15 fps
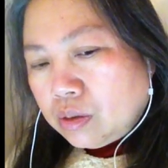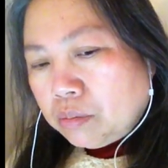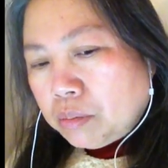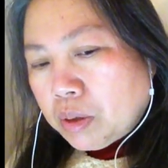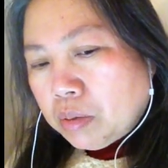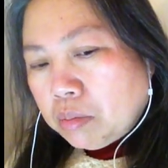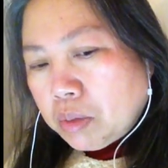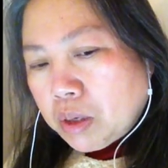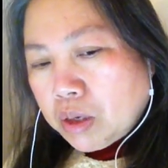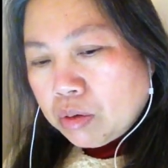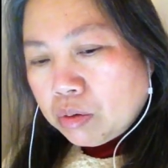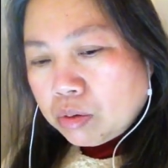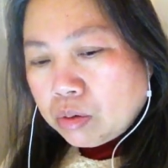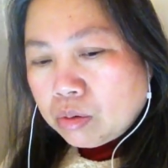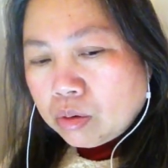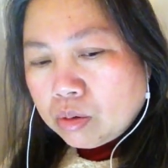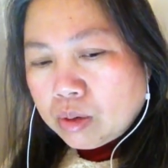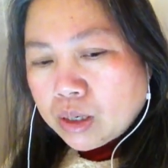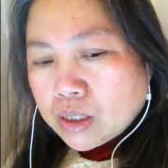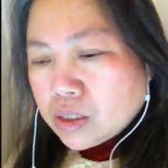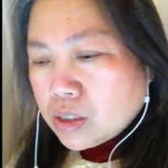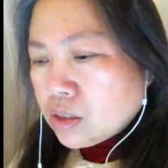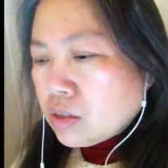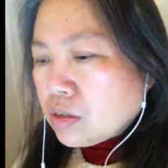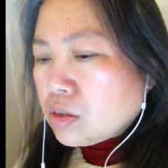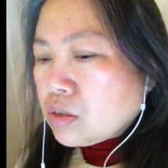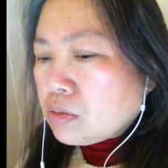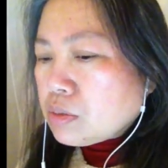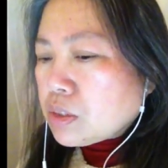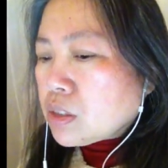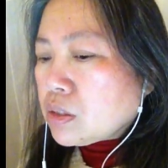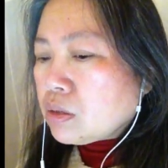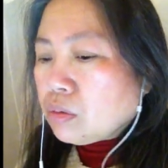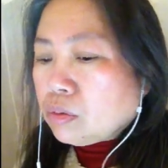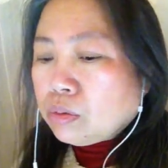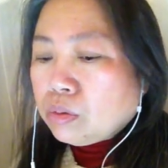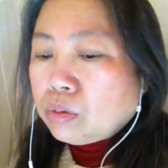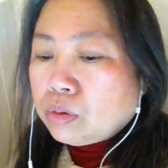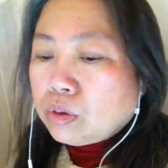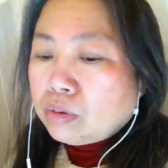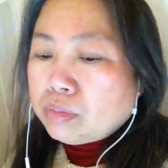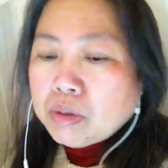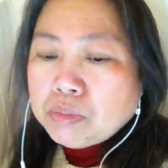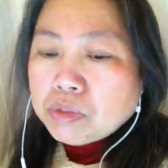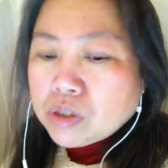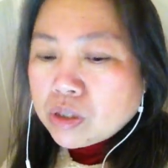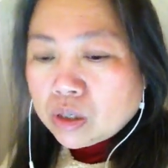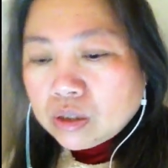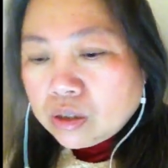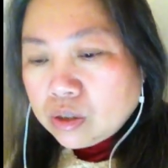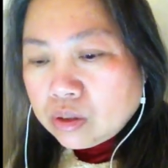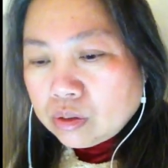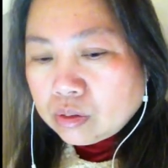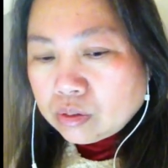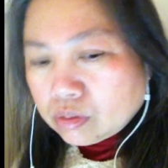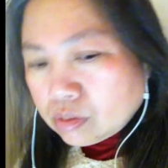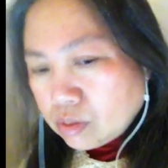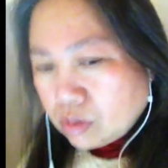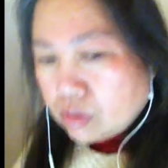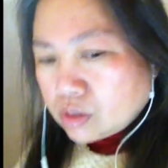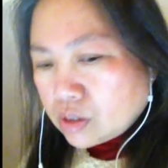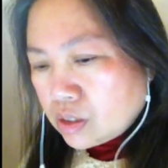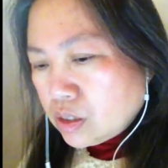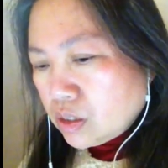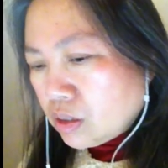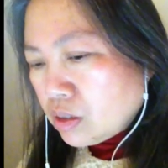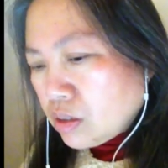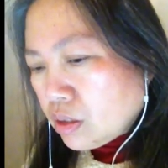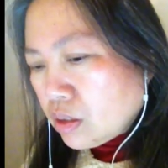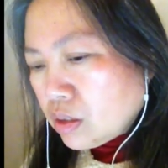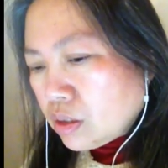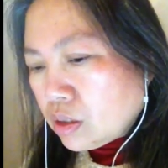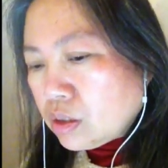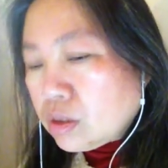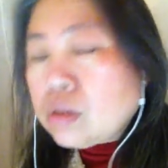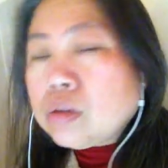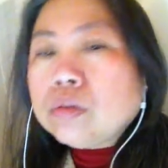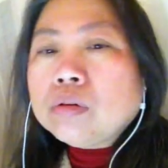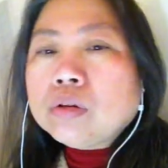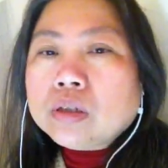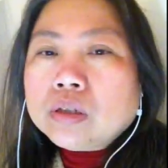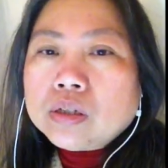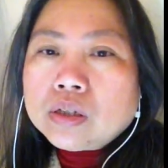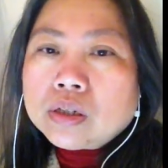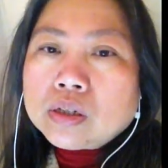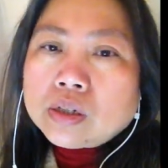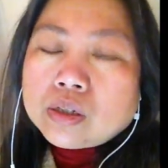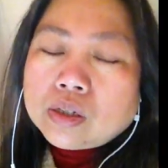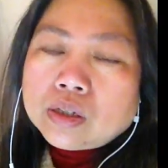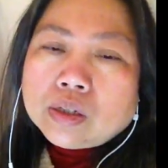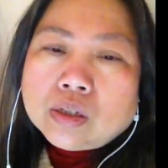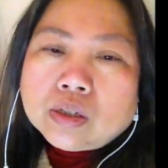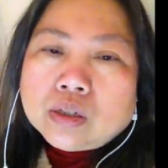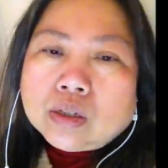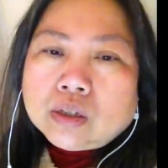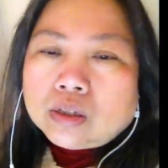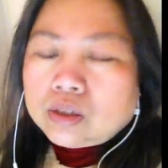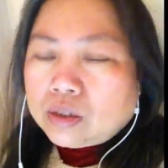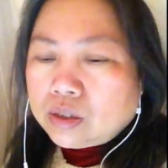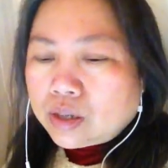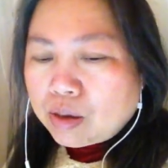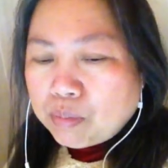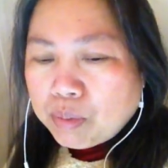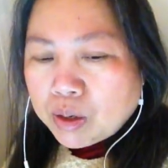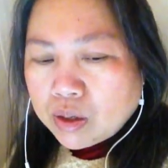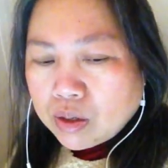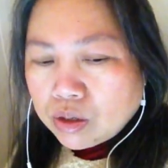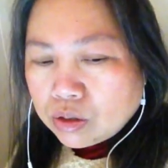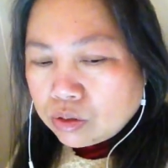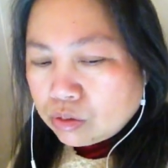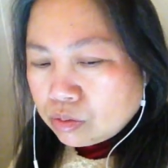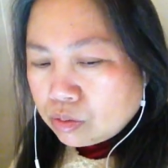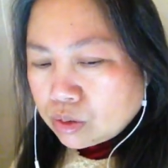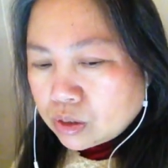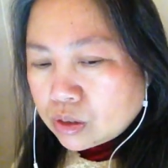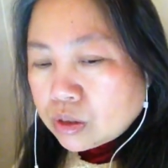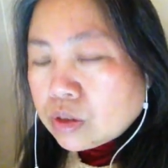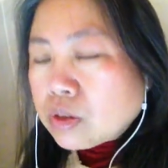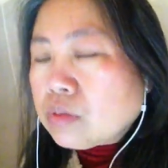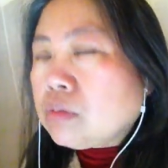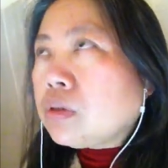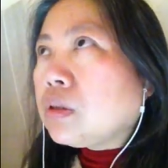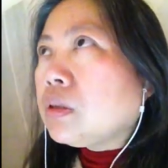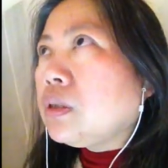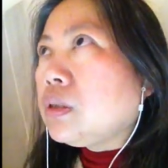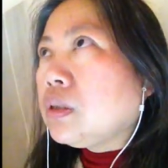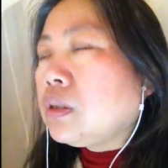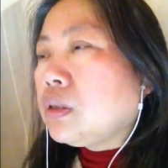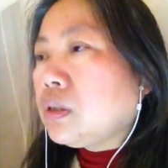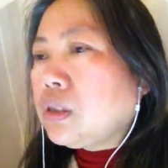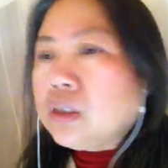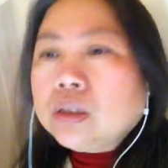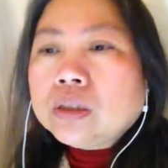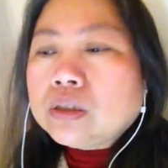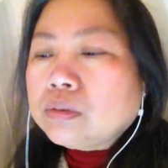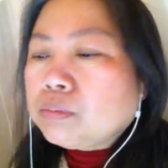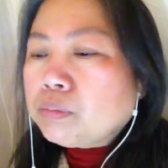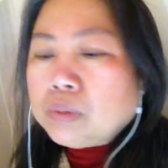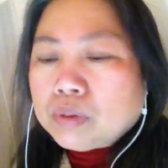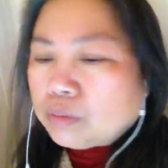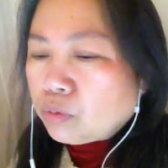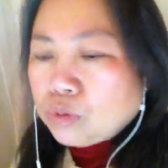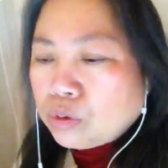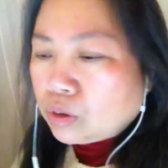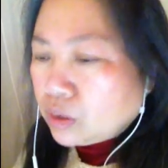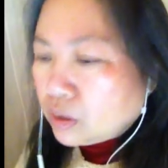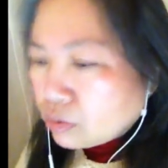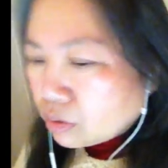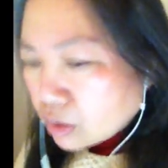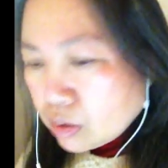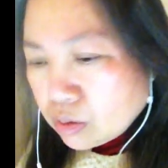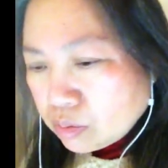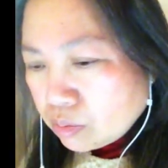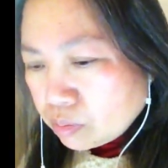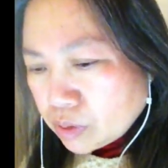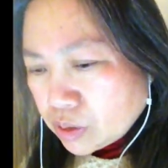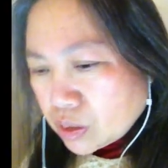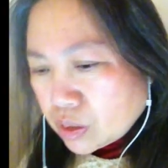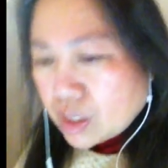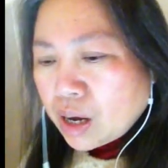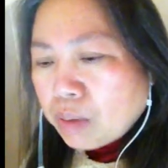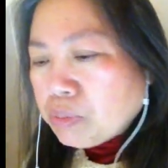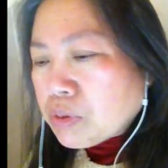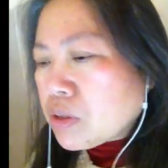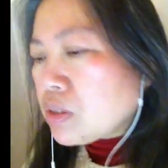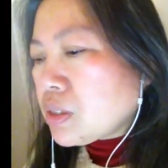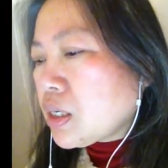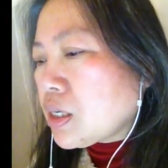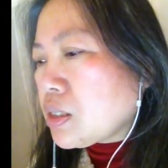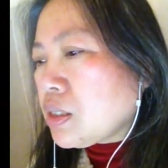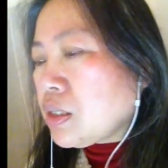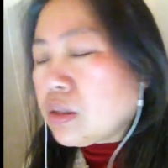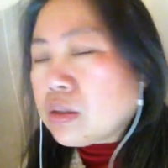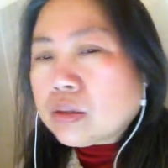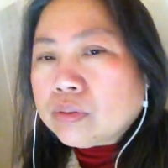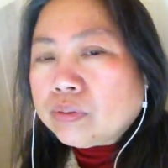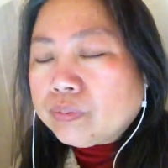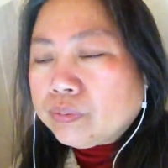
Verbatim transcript: 没没有国外的情人什么事，我并不承认这个前情人是我的。嗯，男朋友或者是我的情人，不，我认为这个他不是这个性质。